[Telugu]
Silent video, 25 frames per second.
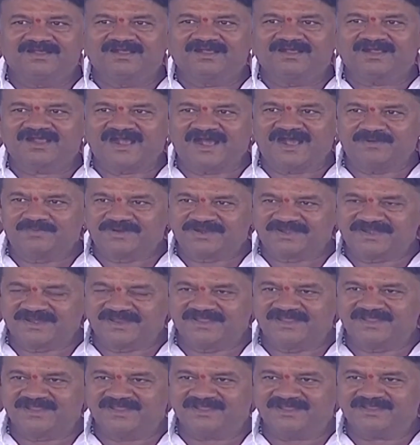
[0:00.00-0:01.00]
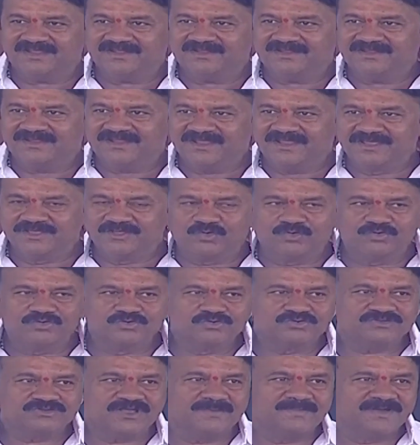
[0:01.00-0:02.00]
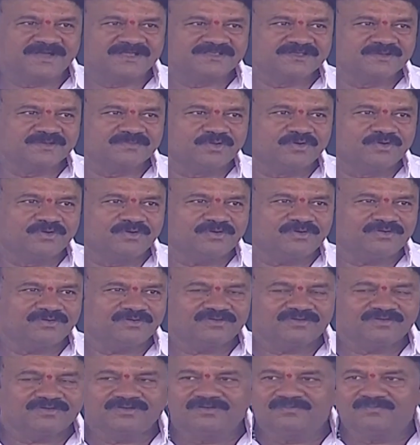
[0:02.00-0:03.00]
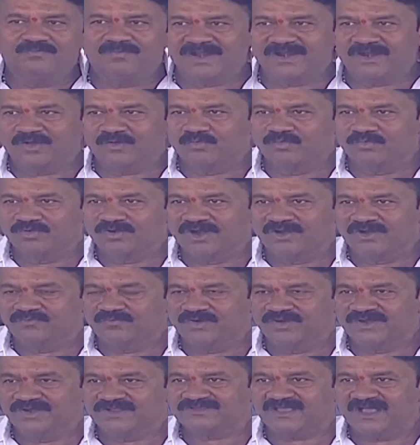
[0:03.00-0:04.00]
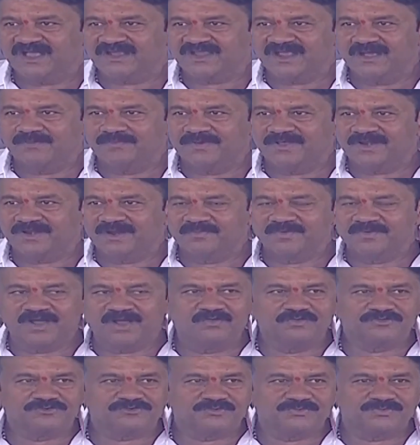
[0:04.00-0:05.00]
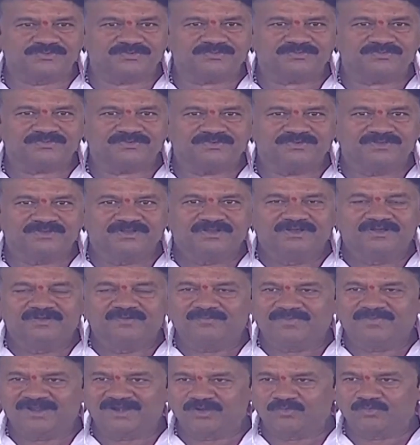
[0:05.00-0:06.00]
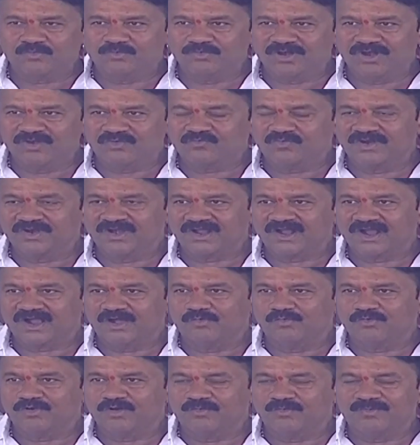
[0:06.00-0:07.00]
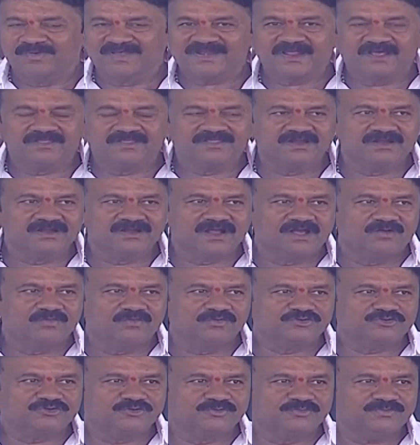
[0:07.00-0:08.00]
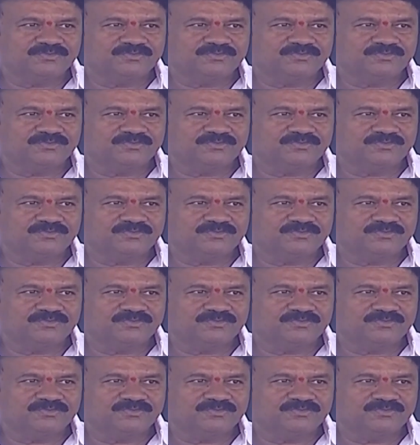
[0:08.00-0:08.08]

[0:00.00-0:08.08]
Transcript: కాబట్టి ఈరోజు సమాజంలో మనకున్నటువంటి సంఖ్యాపరం కావచ్చు మనకున్నటువంటి గౌరవ మర్యాదలు కావచ్చు